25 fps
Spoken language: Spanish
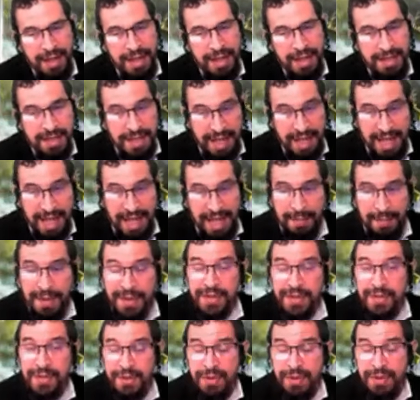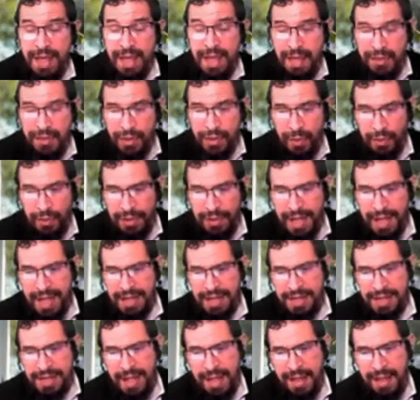si cada persona
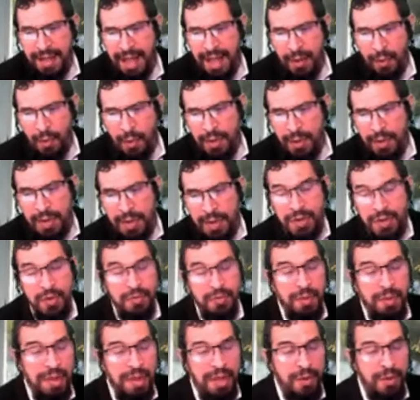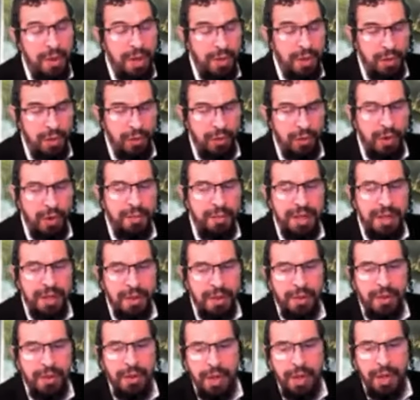donase de acuerdo a sus medios
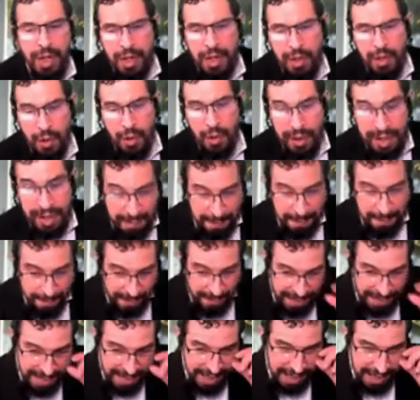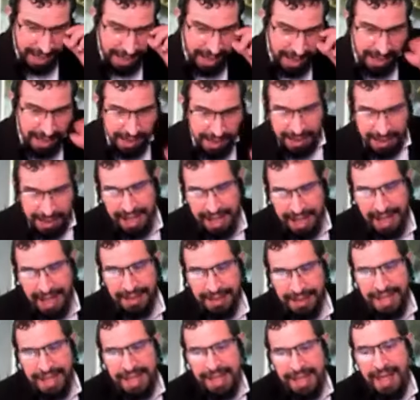económicos, lo que implica
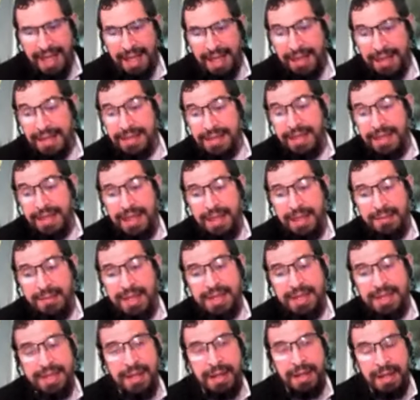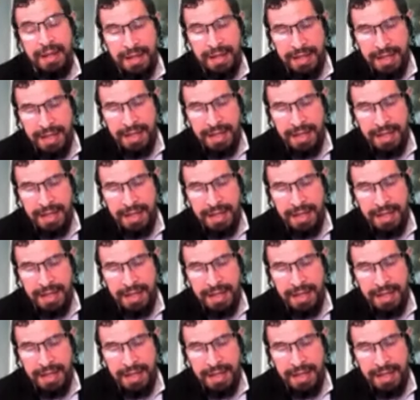cantidades divisibles,